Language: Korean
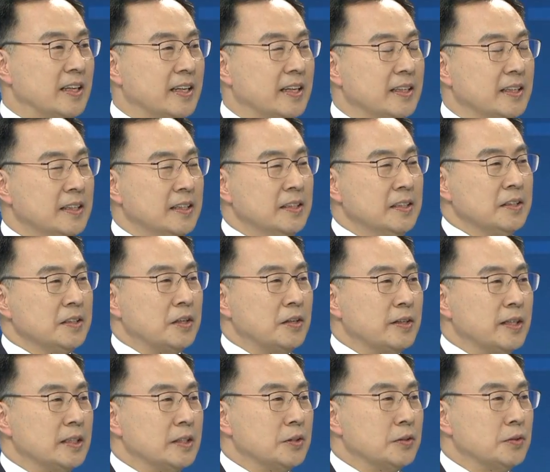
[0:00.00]
네.
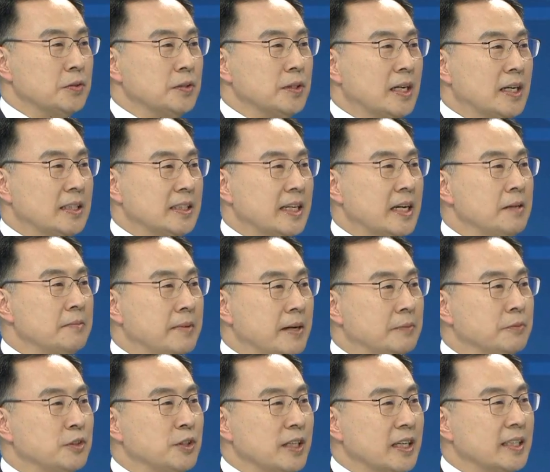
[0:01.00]
결과적으로 다 잘
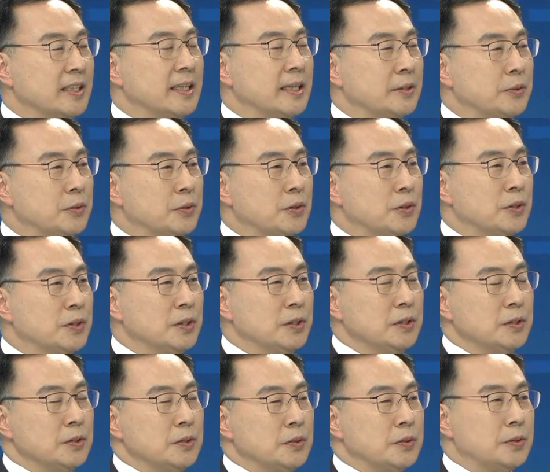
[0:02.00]
마무리가 되고
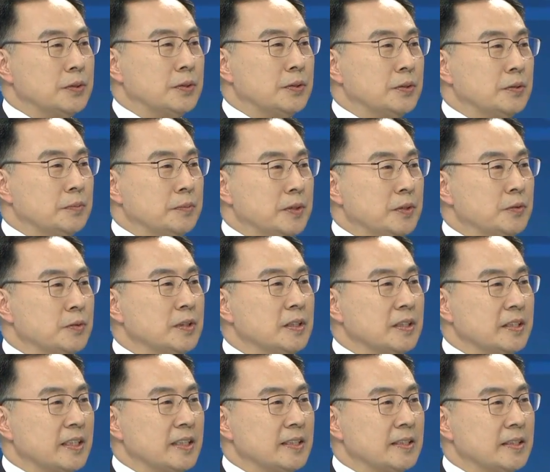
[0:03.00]
또 미국
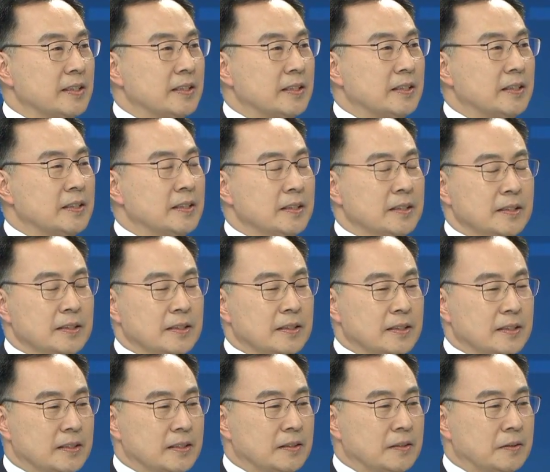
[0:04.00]
측에서
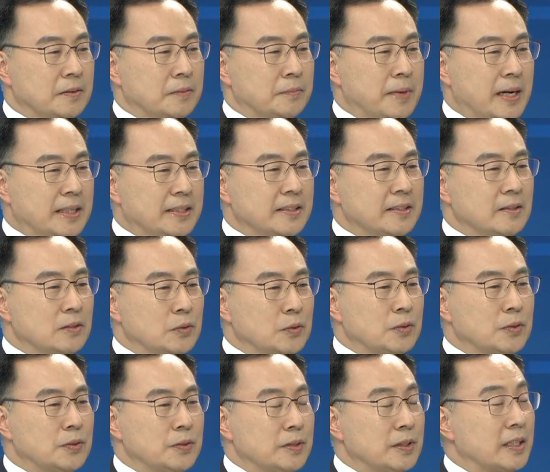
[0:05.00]
어, 많은
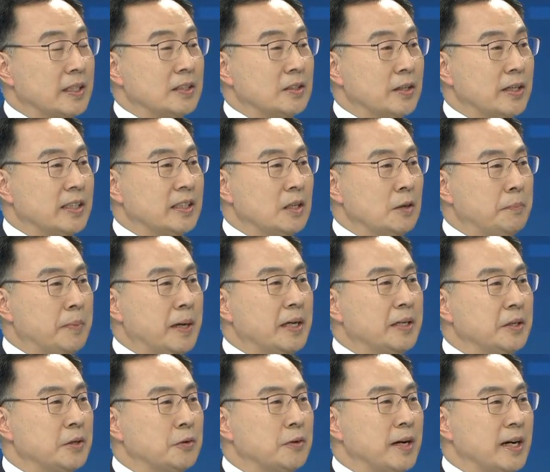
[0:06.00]
또 이렇게 저희한테
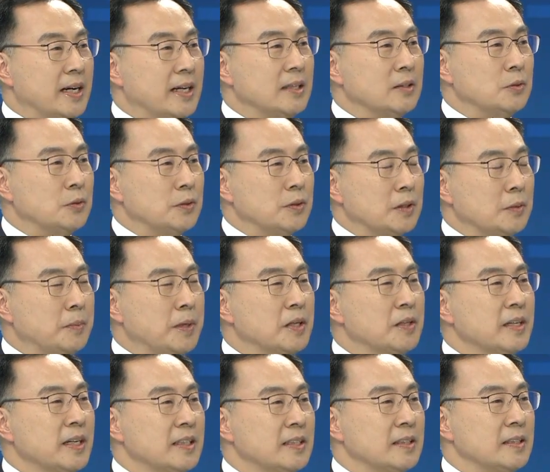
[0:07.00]
배려와 또 여기
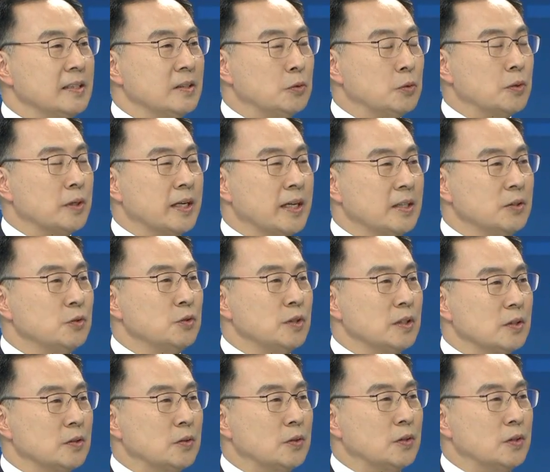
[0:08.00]
평가를 좋게
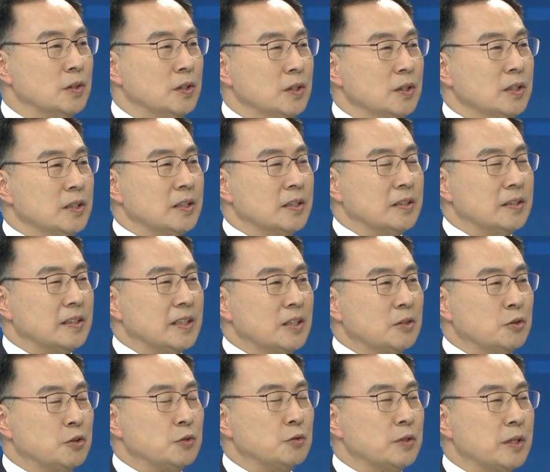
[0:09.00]
해주시고 어, 제가
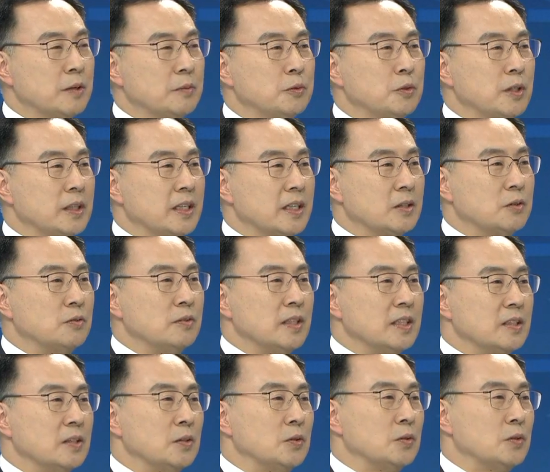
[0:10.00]
귀국해 보니까
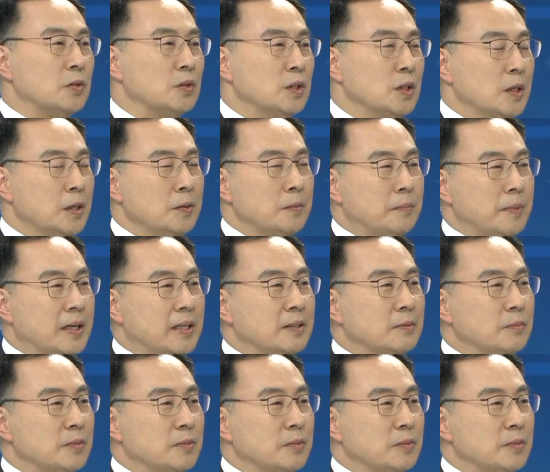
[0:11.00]
국내에서도 많은